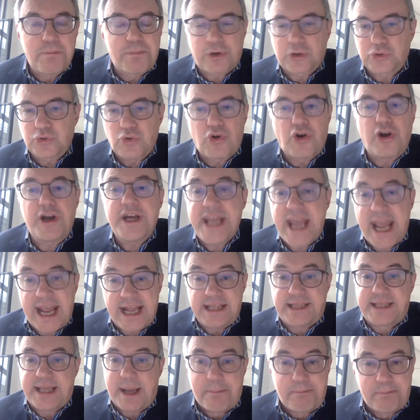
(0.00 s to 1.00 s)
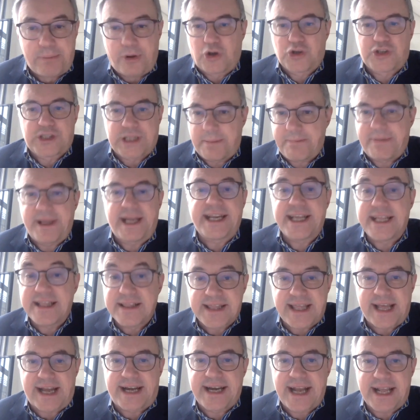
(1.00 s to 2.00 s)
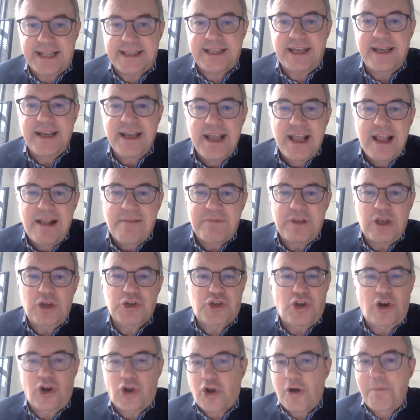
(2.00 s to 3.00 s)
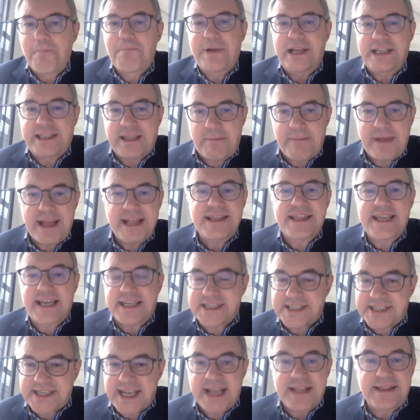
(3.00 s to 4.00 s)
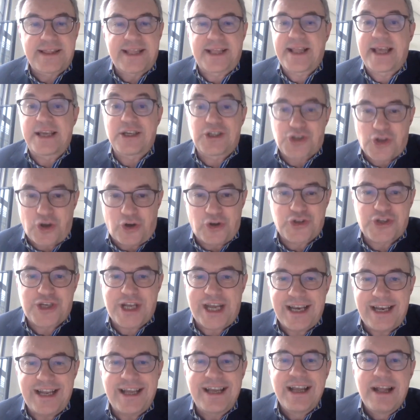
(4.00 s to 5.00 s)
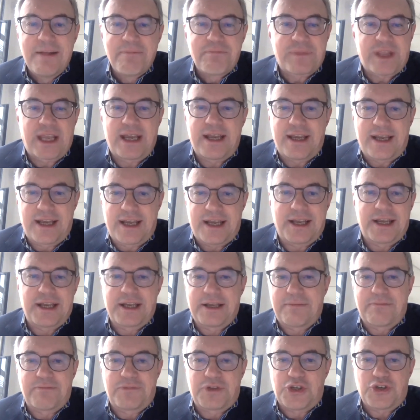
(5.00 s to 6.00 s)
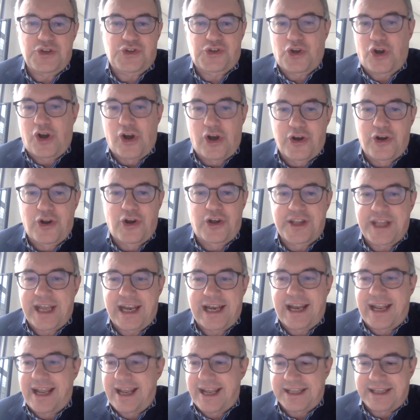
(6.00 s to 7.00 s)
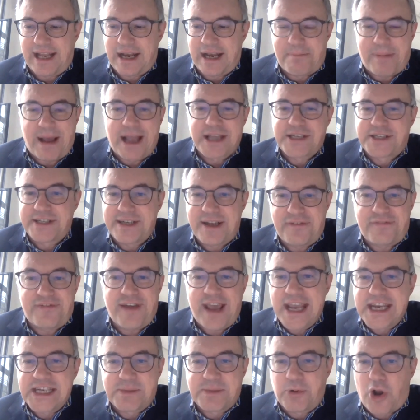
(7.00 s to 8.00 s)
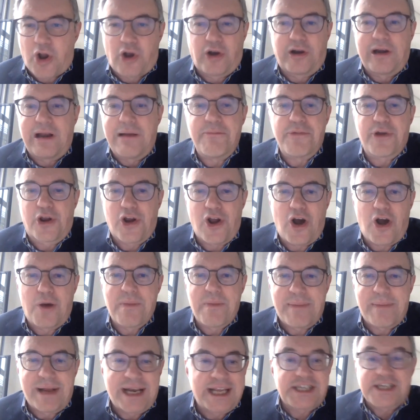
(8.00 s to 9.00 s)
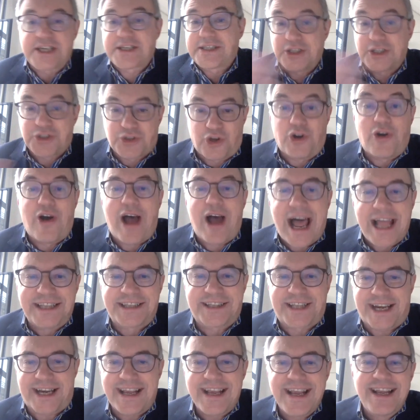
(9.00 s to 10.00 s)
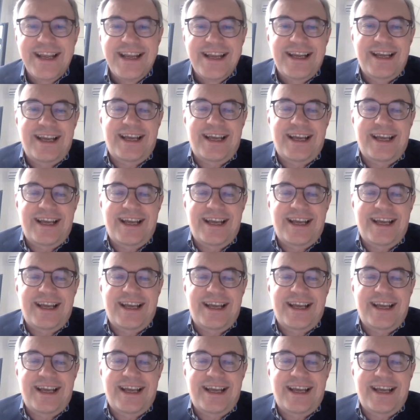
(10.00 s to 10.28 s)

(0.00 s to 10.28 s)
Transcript: non produco niente apposta per internet. Certo. Io sono completamente assente dai social, eh, ci sono delle, delle pagine Facebook con il mio nome, ma le gestiscono altri